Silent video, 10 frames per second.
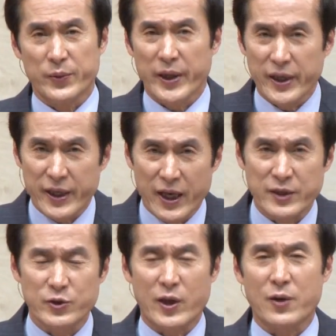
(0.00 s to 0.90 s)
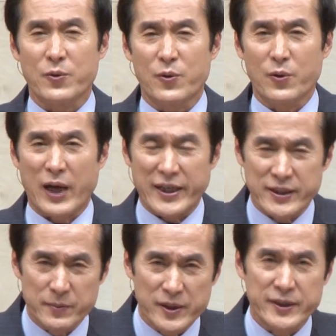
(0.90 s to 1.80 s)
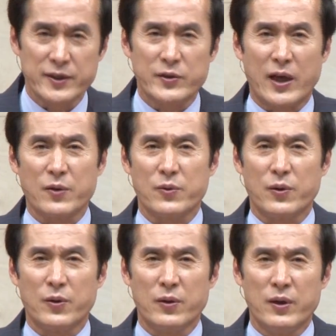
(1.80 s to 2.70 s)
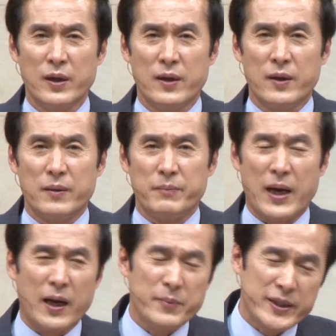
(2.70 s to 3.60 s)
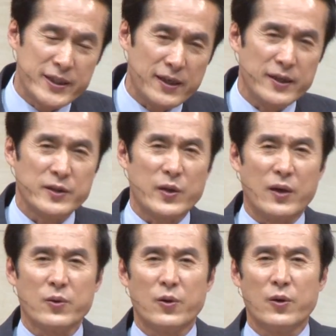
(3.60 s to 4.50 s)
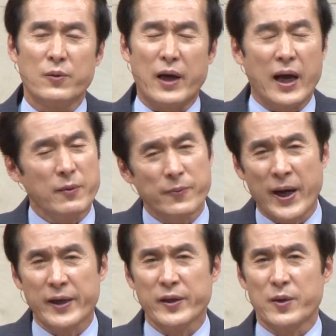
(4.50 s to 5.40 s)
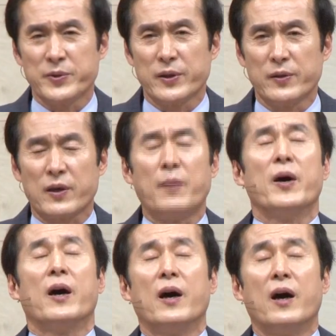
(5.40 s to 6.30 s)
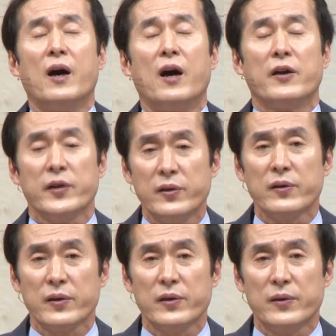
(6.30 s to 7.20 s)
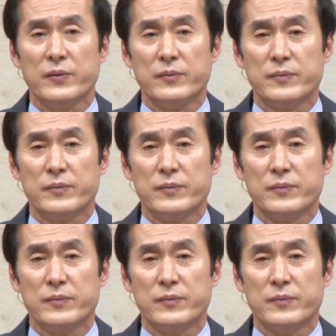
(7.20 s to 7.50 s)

회개하지도 않고 가슴을 치지도 않고 마음이 찔리지도 않고 아무 반응이 없어요. 가만히 있는 거예요.